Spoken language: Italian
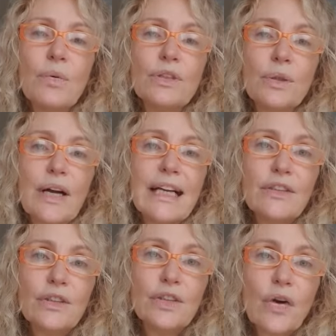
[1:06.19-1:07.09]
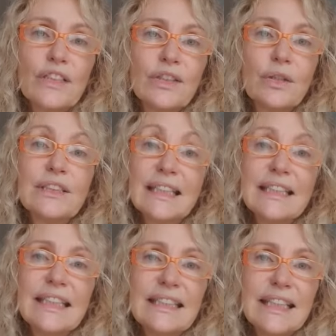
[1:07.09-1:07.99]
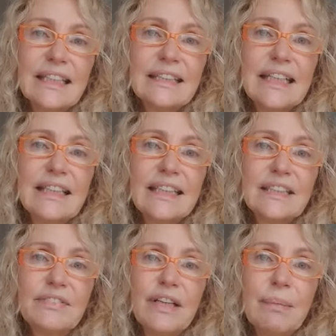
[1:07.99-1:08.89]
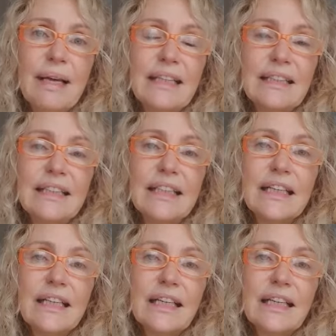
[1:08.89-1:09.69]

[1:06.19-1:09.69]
questo caso so che sono stati tentati dei trasferimenti,